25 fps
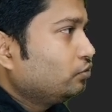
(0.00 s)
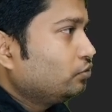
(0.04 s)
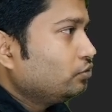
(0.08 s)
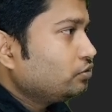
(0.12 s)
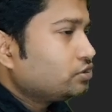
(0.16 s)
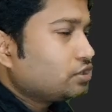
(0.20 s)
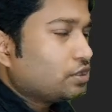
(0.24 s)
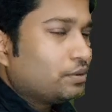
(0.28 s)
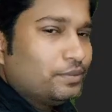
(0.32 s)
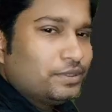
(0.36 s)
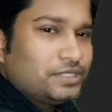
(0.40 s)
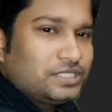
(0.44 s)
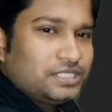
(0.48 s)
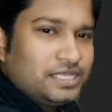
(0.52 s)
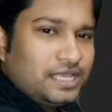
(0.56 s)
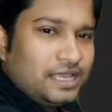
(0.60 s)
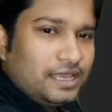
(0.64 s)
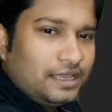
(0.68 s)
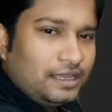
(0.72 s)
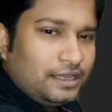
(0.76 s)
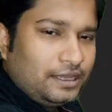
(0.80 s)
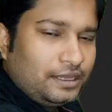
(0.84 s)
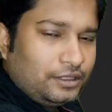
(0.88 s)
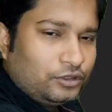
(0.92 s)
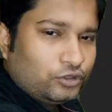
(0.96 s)
तो समझ
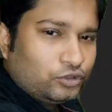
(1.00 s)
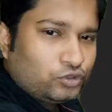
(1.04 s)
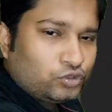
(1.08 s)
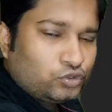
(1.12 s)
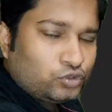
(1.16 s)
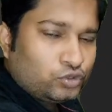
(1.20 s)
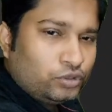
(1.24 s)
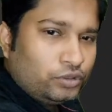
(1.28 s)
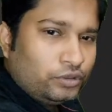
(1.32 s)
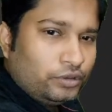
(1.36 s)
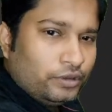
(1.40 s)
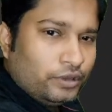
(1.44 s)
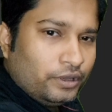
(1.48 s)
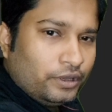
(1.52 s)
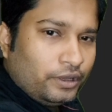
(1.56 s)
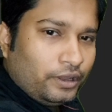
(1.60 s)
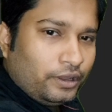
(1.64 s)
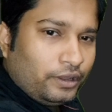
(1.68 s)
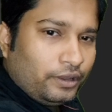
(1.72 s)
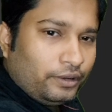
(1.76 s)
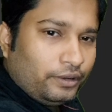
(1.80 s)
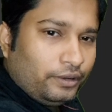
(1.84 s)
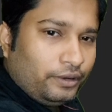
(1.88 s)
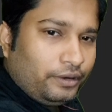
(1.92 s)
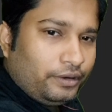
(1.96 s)
गया है दोस्तों
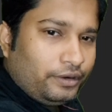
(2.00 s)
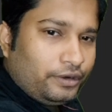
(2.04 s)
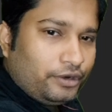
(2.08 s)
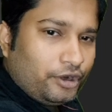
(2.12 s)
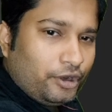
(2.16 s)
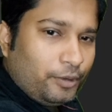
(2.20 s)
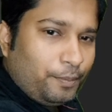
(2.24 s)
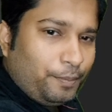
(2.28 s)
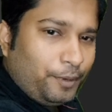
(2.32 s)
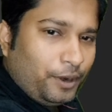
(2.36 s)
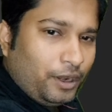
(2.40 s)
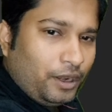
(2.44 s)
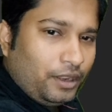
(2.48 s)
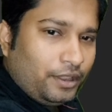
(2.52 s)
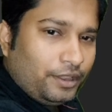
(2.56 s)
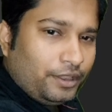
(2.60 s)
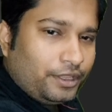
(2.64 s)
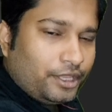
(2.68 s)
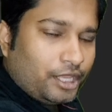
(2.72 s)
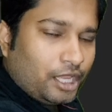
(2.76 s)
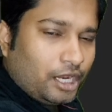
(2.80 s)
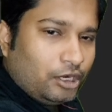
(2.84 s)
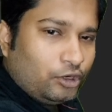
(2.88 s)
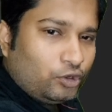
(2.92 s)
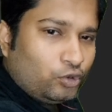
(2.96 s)
ट्रिपल
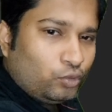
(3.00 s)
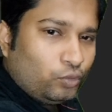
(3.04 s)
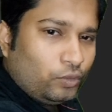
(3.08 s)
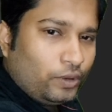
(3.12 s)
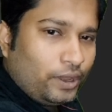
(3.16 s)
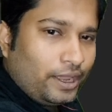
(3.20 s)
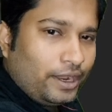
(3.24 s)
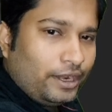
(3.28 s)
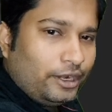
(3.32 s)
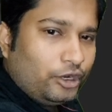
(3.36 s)
इक्वल टू